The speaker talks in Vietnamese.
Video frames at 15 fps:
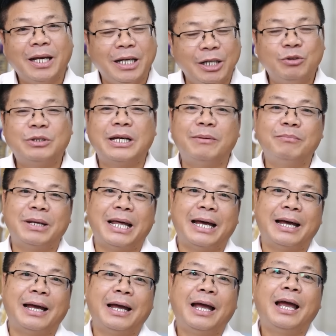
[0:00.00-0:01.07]
Nên lưu tâm
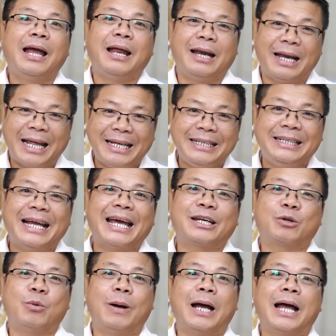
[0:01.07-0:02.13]
là lạnh
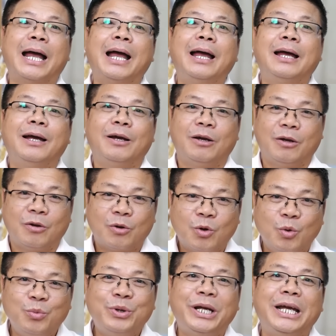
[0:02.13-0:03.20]
nhạt quá
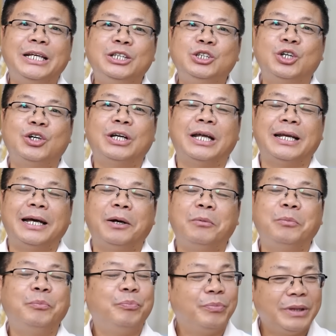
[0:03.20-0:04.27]
cũng khiến cho đàn
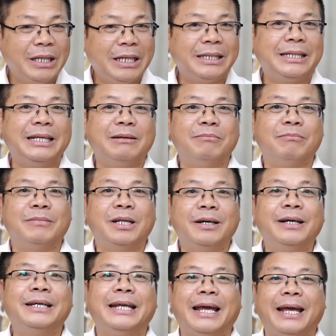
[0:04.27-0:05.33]
ông đi tìm
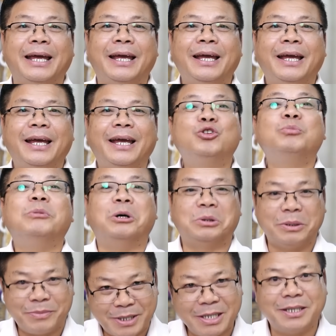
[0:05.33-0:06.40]
nơi để chút
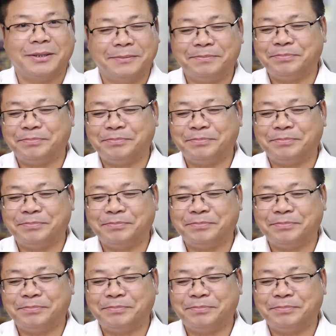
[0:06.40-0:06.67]
bầu tâm sự.